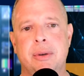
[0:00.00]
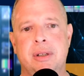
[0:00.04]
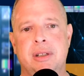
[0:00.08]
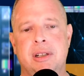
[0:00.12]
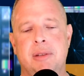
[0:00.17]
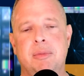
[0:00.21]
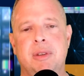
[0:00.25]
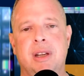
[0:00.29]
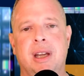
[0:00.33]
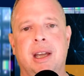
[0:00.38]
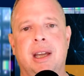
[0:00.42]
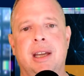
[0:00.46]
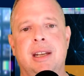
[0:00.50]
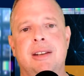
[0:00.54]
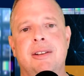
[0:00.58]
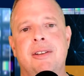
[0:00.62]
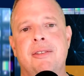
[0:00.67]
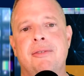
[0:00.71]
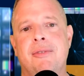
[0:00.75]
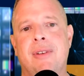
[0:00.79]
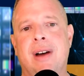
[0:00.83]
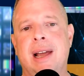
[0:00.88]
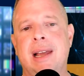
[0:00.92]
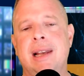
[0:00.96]
dem Gerät,
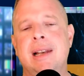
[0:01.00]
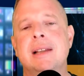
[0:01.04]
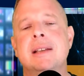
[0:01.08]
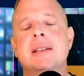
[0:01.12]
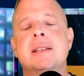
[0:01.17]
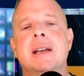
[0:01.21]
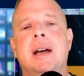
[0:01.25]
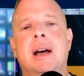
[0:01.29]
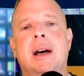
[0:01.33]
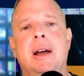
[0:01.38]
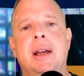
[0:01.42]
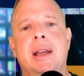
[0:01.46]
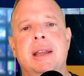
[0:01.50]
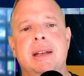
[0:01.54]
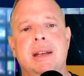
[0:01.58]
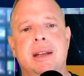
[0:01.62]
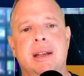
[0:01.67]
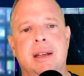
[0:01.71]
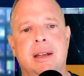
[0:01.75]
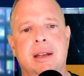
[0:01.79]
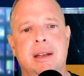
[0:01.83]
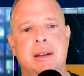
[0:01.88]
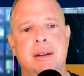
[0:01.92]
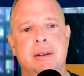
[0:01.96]
weil es
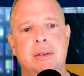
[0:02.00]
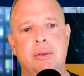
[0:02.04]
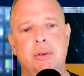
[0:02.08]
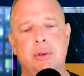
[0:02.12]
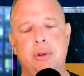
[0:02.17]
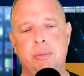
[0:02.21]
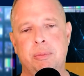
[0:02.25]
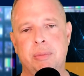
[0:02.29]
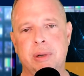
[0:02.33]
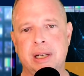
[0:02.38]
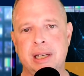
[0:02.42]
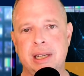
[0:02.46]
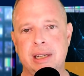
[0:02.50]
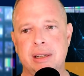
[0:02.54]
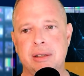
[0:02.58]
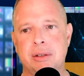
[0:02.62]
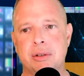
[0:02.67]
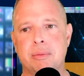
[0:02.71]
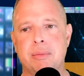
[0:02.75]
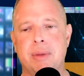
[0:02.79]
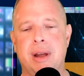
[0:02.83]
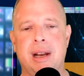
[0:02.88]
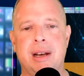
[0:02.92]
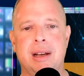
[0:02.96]
eine hybride
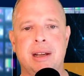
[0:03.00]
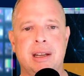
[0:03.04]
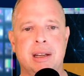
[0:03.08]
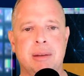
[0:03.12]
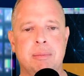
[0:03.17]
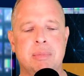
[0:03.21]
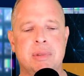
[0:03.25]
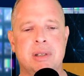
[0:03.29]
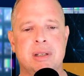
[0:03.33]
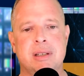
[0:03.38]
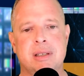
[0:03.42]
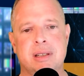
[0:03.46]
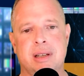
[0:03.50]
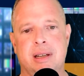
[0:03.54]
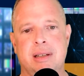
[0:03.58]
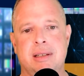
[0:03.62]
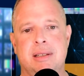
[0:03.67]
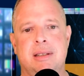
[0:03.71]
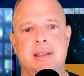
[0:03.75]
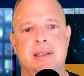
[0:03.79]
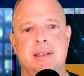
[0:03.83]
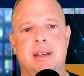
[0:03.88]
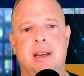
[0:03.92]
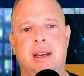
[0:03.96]
Domäne gibt, das
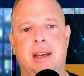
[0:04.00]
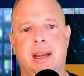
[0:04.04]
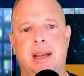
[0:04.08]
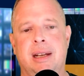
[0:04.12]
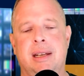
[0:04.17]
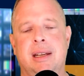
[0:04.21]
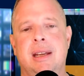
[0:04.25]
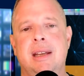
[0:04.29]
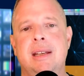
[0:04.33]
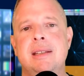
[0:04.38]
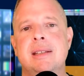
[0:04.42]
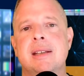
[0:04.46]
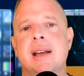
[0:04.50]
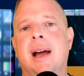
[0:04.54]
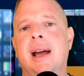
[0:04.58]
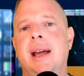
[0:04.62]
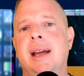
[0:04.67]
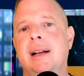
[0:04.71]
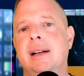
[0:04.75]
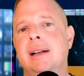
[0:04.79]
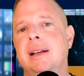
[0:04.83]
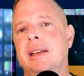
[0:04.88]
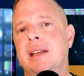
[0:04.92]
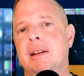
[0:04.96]
heißt, das Gerät ist
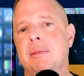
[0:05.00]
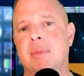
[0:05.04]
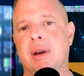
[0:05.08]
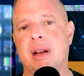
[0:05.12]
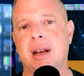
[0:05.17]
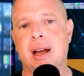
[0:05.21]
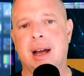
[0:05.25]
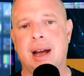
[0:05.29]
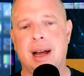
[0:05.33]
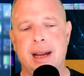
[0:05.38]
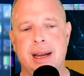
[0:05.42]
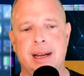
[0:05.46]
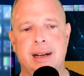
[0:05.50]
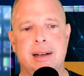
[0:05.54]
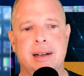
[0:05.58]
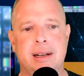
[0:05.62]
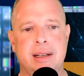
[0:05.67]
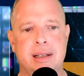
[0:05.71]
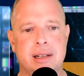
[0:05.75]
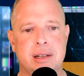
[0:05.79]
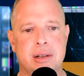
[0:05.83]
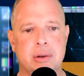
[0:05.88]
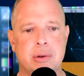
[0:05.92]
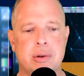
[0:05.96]
eigentlich in meiner
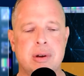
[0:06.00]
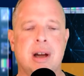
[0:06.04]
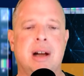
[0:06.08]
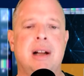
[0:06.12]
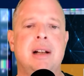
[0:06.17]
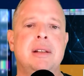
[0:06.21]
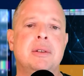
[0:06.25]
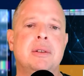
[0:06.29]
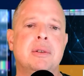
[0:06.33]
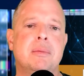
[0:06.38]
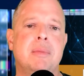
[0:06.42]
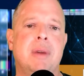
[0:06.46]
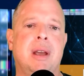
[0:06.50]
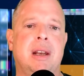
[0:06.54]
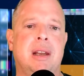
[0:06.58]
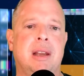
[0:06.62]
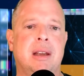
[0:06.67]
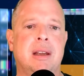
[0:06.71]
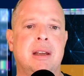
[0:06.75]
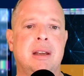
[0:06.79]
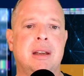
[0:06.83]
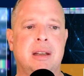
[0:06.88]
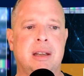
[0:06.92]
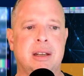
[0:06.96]
eigentlichen lokalen
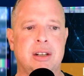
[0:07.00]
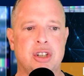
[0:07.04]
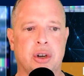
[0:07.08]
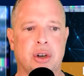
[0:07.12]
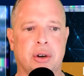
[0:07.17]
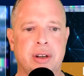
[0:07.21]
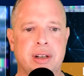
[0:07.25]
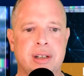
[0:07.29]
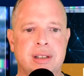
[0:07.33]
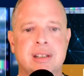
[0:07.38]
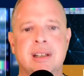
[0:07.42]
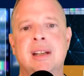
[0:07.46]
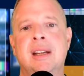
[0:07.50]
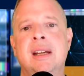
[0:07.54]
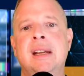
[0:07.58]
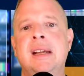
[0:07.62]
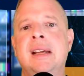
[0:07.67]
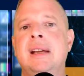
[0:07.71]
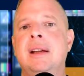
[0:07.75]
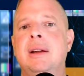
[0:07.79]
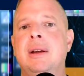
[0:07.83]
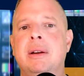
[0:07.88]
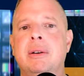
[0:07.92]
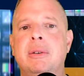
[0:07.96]
Domäne gejoint
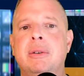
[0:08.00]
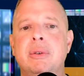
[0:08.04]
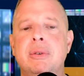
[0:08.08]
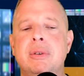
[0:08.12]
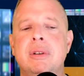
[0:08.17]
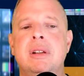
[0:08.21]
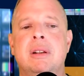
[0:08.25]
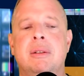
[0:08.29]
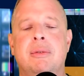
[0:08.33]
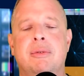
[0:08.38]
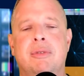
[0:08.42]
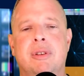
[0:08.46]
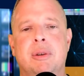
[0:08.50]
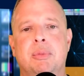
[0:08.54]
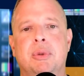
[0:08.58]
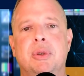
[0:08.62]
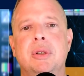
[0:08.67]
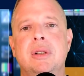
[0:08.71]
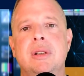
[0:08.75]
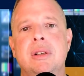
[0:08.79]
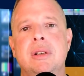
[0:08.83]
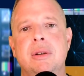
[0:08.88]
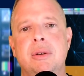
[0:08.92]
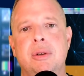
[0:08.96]
und
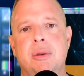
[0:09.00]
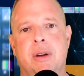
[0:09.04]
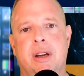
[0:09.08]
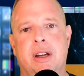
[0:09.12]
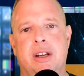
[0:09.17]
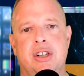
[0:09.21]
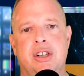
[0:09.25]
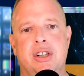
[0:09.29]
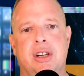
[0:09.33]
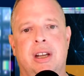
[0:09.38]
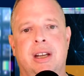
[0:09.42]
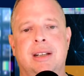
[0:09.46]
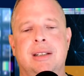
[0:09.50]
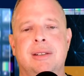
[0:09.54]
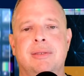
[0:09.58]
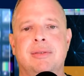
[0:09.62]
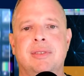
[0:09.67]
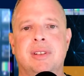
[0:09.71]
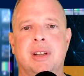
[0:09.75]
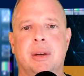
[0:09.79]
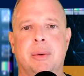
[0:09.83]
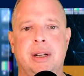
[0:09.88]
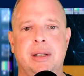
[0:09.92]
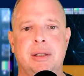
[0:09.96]
verbunden über Azure Active
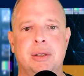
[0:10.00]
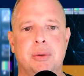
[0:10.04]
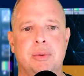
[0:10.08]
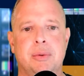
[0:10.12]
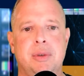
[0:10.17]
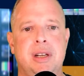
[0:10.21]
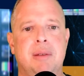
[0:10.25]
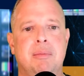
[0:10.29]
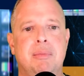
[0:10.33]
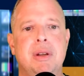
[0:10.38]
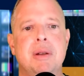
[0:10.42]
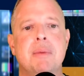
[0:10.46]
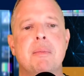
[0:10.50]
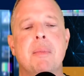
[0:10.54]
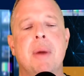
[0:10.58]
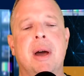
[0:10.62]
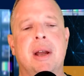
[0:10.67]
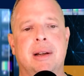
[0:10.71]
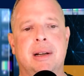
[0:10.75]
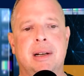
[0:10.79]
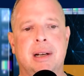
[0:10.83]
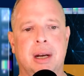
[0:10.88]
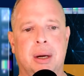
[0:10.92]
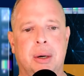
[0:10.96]
Directory mit
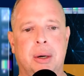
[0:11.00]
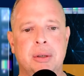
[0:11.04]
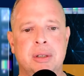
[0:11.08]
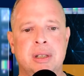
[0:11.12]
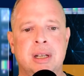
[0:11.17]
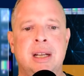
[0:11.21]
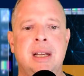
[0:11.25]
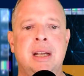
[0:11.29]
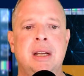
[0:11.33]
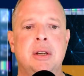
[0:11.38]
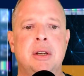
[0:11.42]
meiner Cloud,